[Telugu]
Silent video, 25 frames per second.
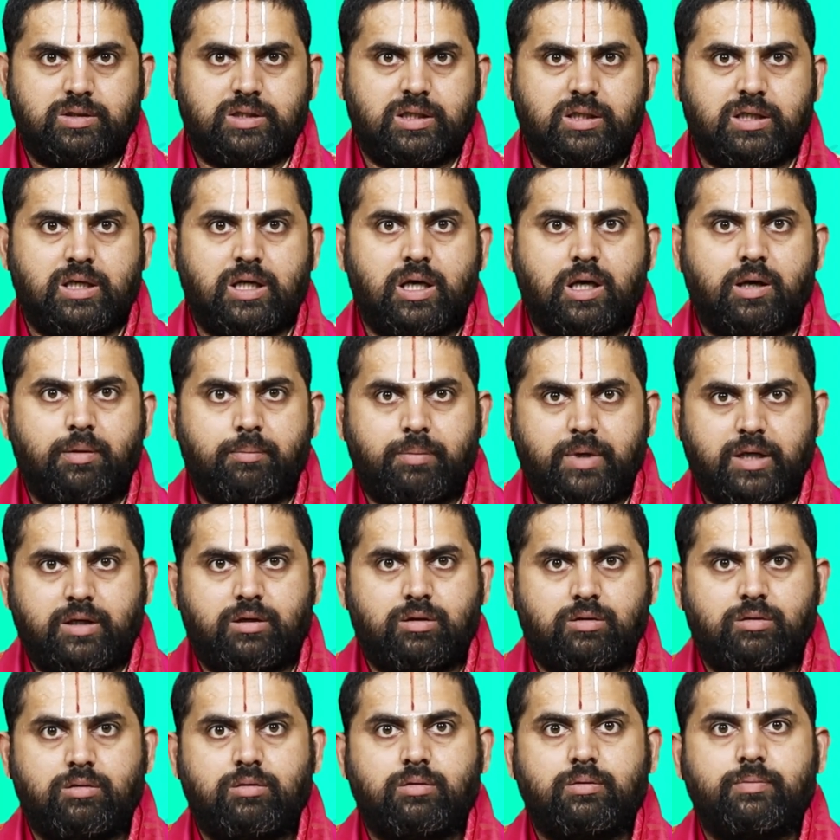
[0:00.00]
ద్వితీయ
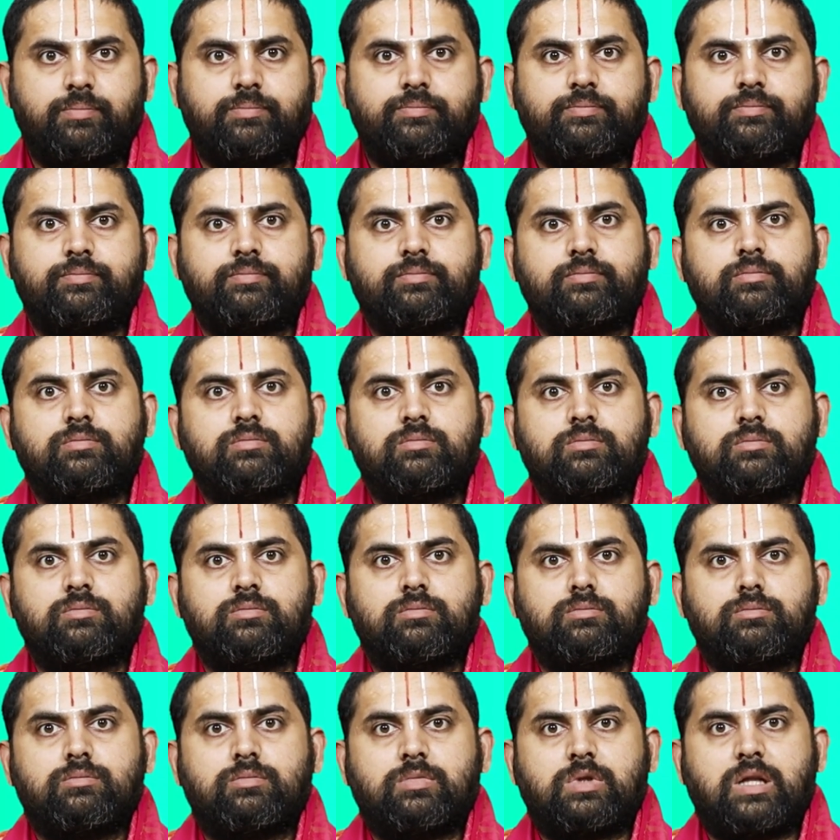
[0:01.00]
మరియు
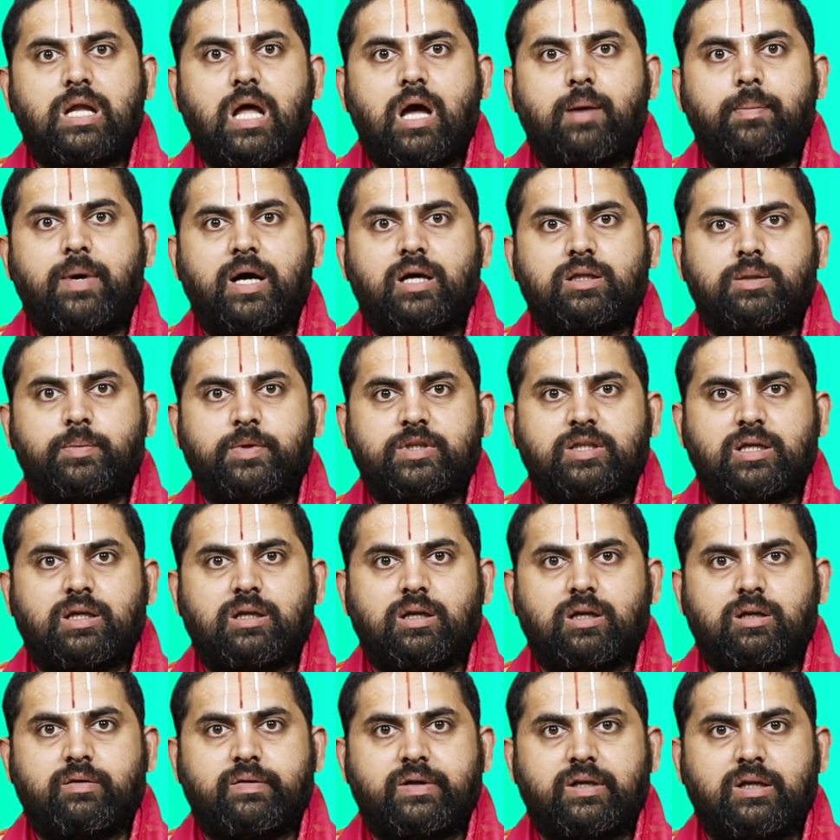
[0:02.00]
లాభాధిపతి
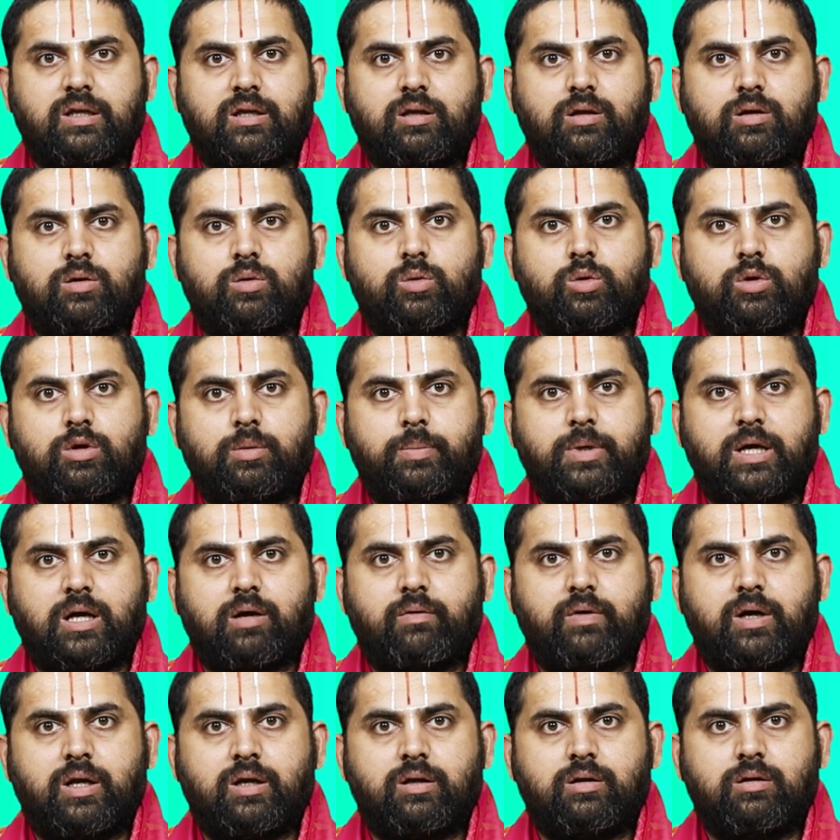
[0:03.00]
అయినటువంటి గురు
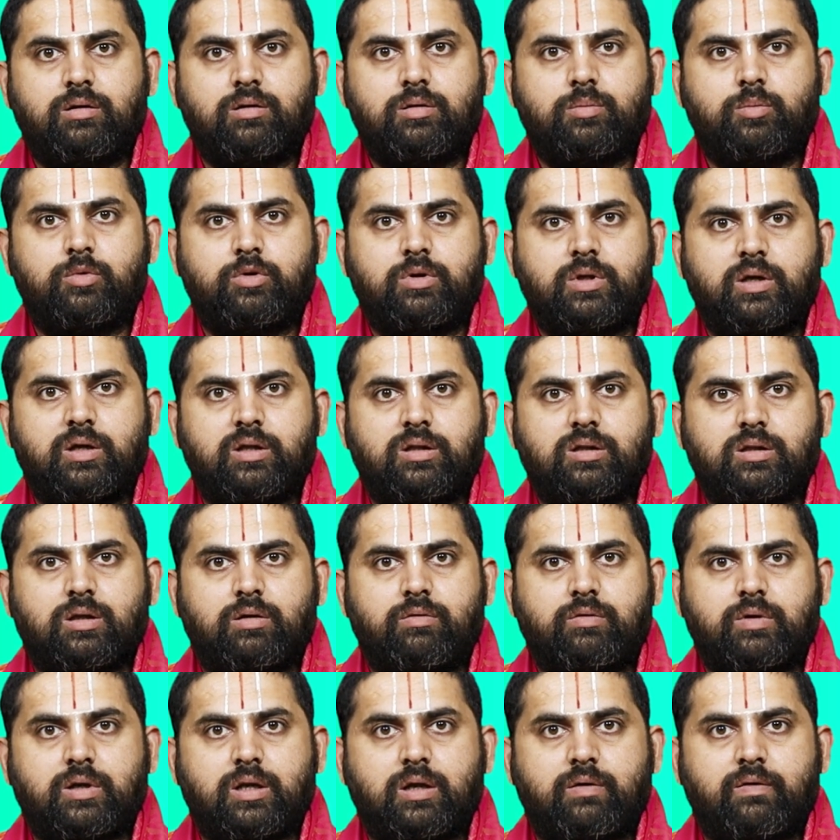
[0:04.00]
భగవానుడు మూడో ఇంట్లో
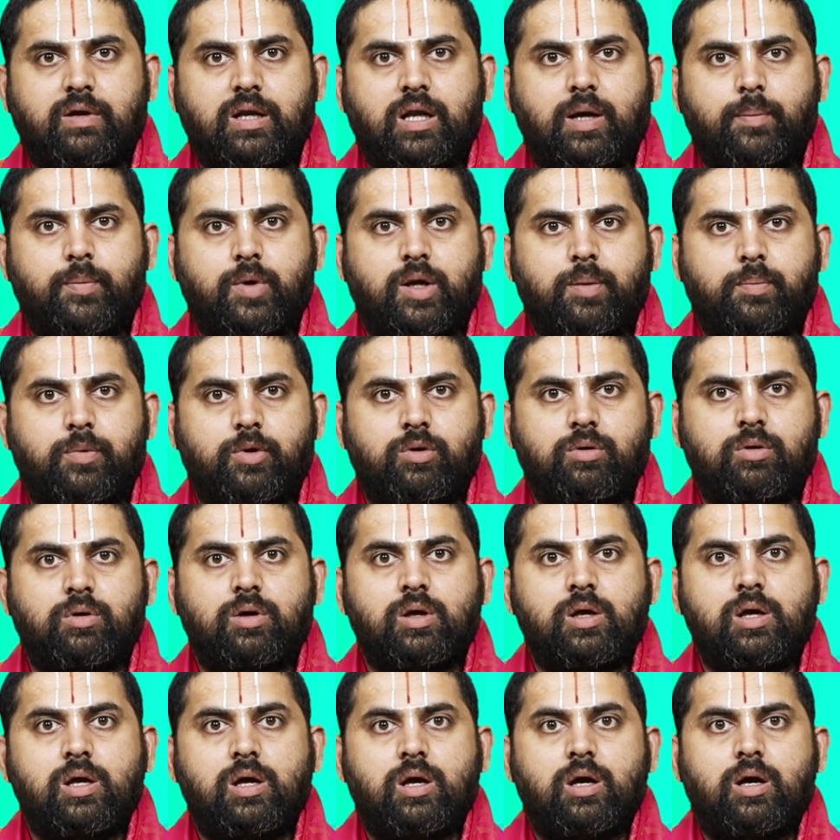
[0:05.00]
ఉండడం వల్ల అప్పుడప్పుడు
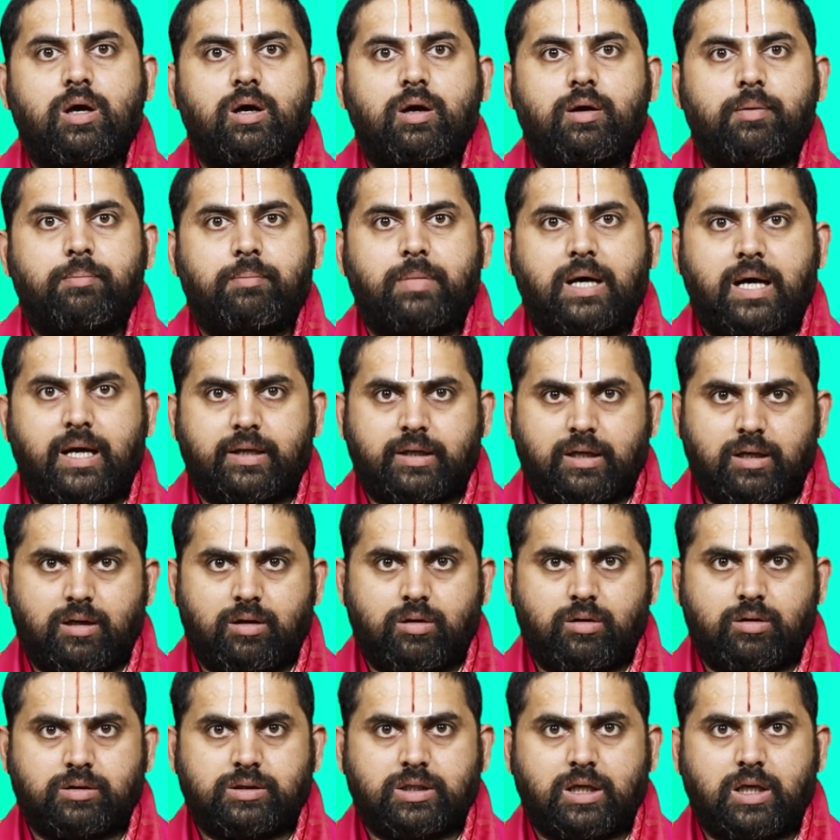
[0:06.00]

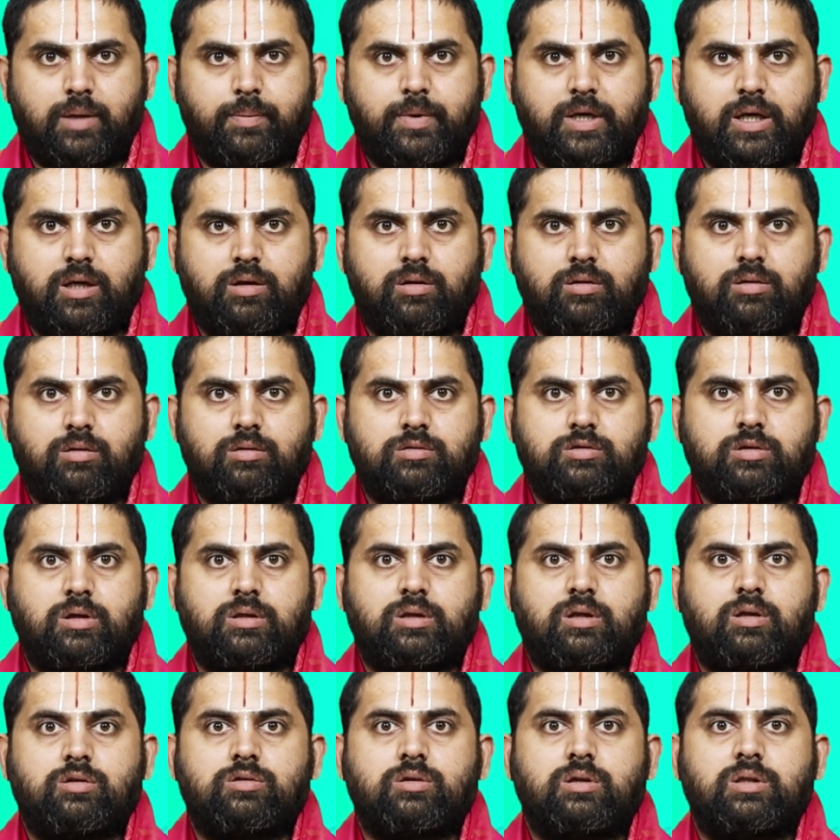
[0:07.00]
మాటలలో తడబాటు
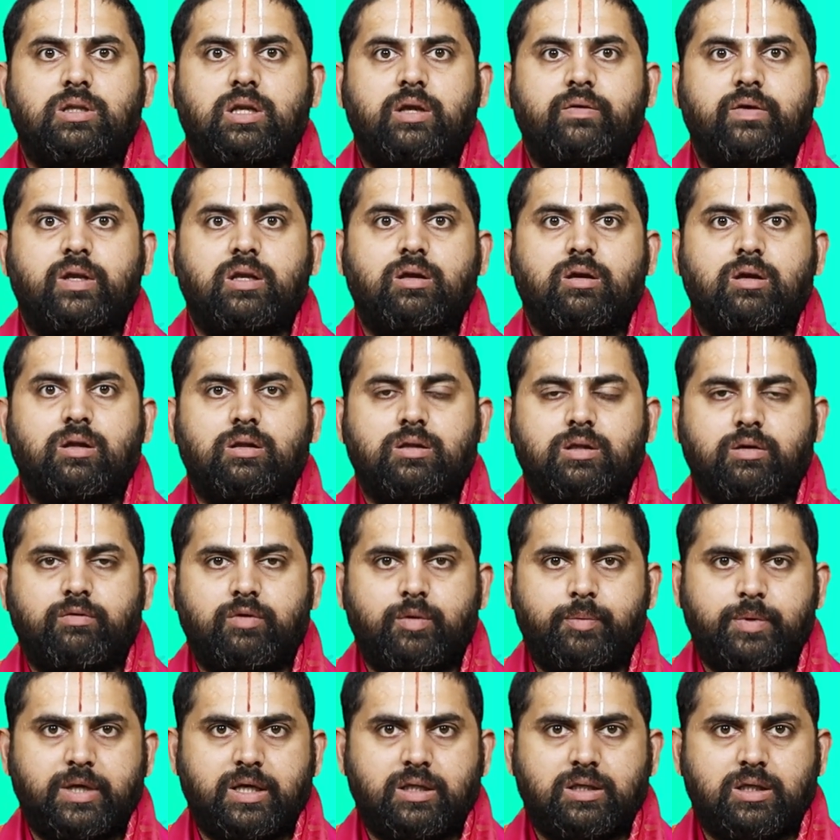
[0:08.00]
సోదర సోదరి వర్గీయులతో
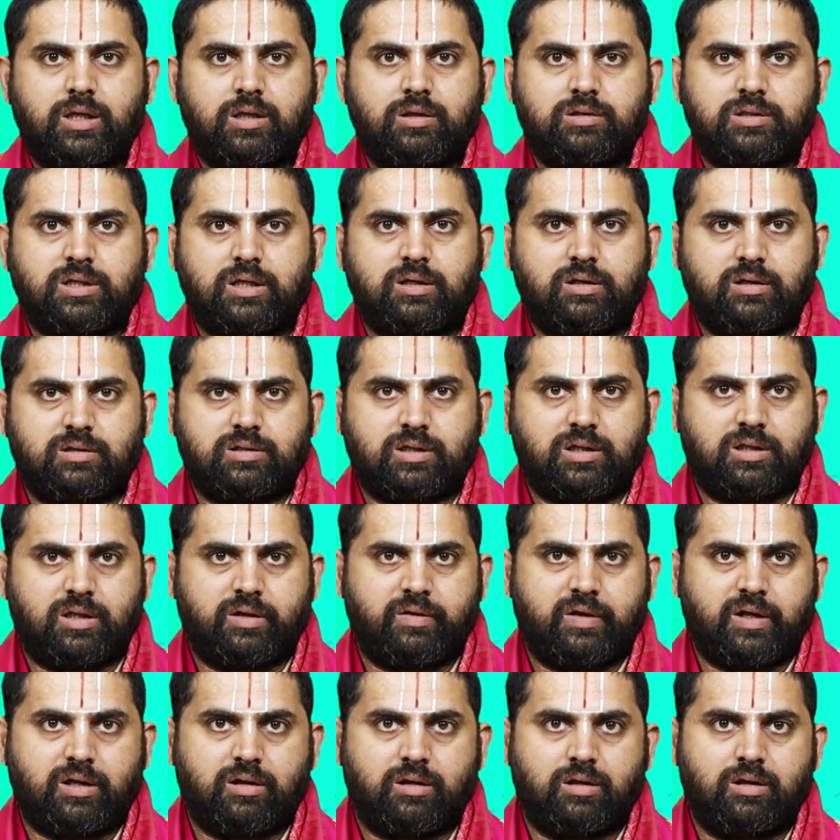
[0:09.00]
విభేదాలు తండ్రి తండ్రి
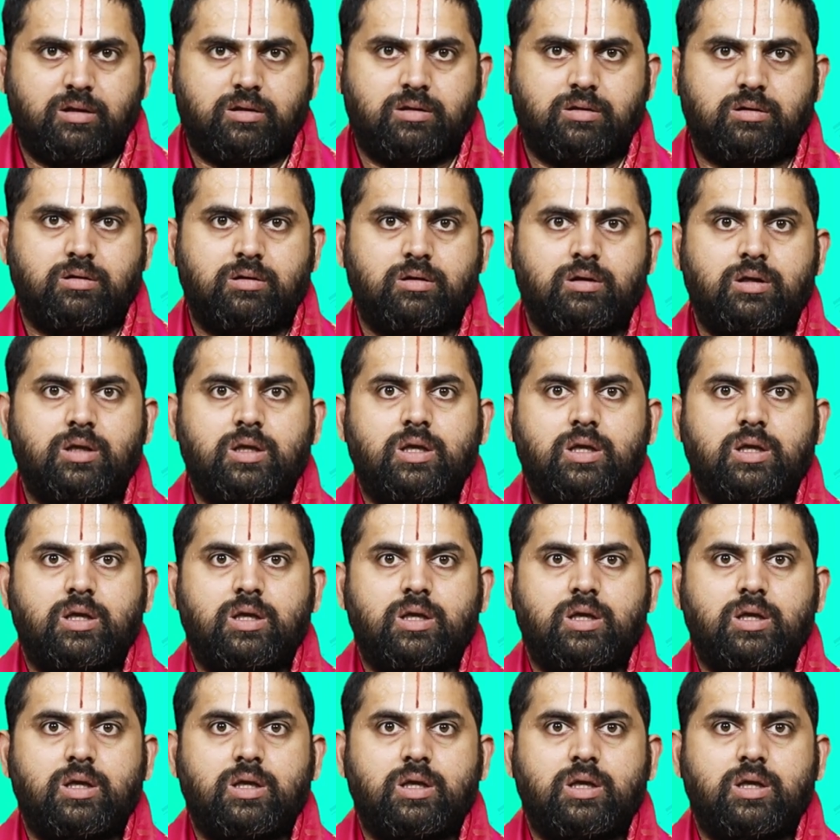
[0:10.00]
వర్గీయులతో